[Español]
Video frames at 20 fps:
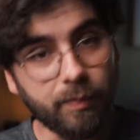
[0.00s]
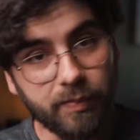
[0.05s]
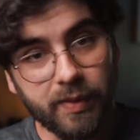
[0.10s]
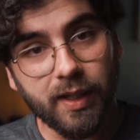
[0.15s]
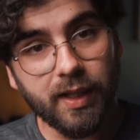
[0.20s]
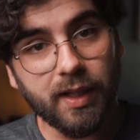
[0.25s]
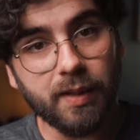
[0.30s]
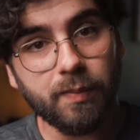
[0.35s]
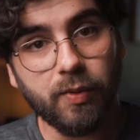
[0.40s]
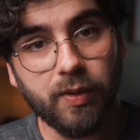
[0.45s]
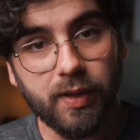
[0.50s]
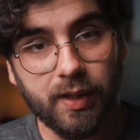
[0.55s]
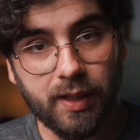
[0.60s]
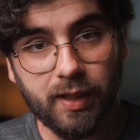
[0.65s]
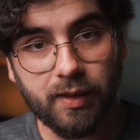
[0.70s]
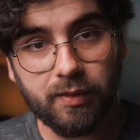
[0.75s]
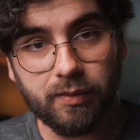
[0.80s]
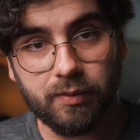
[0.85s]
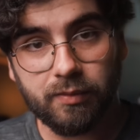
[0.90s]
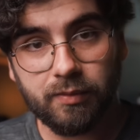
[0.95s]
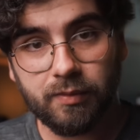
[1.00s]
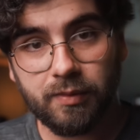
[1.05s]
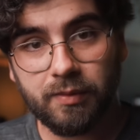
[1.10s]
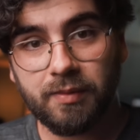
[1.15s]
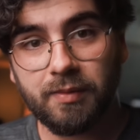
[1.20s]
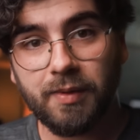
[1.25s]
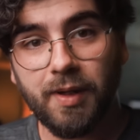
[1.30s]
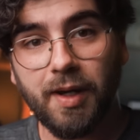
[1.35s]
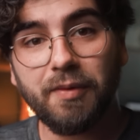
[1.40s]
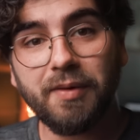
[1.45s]
mi equipo de Canon.
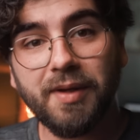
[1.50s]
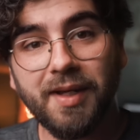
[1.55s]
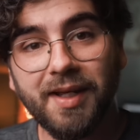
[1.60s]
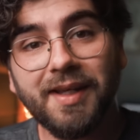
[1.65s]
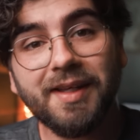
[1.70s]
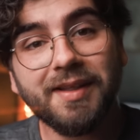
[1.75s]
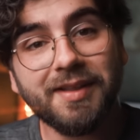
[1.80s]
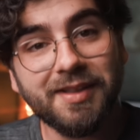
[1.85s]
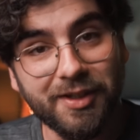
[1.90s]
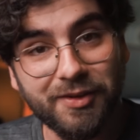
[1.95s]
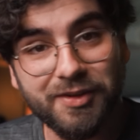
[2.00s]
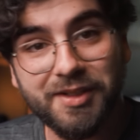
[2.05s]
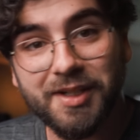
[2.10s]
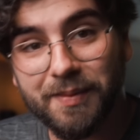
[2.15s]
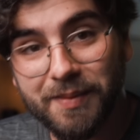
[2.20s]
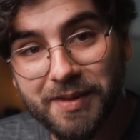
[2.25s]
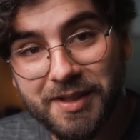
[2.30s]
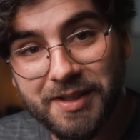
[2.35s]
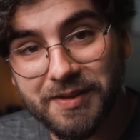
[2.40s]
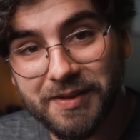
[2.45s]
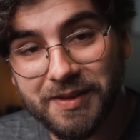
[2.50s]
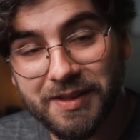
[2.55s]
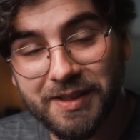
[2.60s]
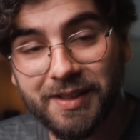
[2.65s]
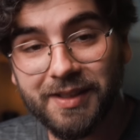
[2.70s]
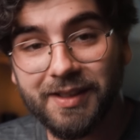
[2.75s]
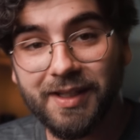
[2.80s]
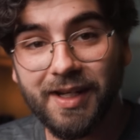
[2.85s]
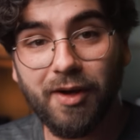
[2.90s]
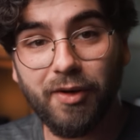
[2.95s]
Aunque ya os aviso,
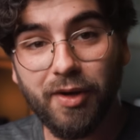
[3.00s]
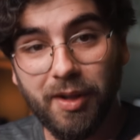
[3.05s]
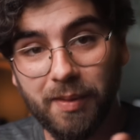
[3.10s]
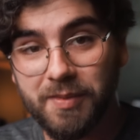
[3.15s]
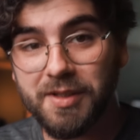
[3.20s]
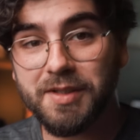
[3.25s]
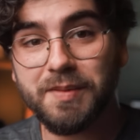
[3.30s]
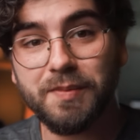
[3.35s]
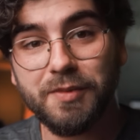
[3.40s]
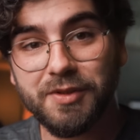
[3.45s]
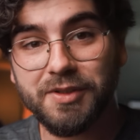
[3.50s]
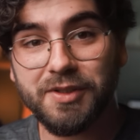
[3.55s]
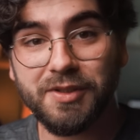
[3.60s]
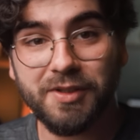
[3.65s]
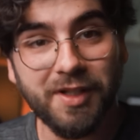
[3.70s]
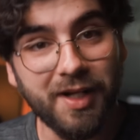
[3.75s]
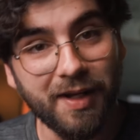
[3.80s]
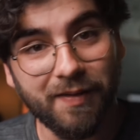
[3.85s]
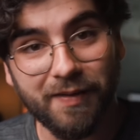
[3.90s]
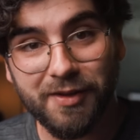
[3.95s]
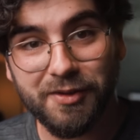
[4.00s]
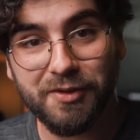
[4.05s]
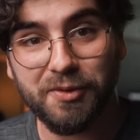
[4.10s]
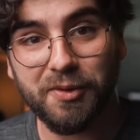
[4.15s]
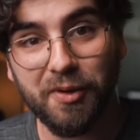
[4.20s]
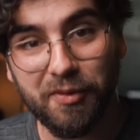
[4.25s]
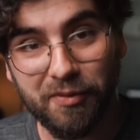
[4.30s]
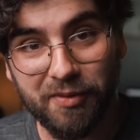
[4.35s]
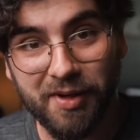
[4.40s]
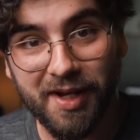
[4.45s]
ahora mismo estoy
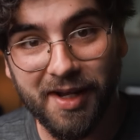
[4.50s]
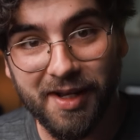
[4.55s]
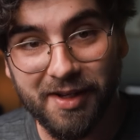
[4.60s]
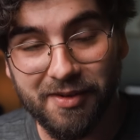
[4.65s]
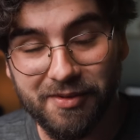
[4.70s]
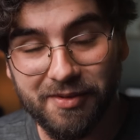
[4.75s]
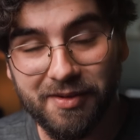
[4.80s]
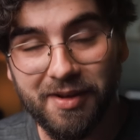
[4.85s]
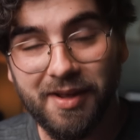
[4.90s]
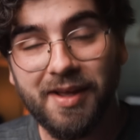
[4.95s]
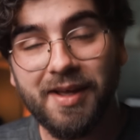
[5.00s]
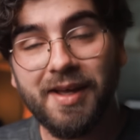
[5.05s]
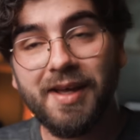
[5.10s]
grabando con una Canon.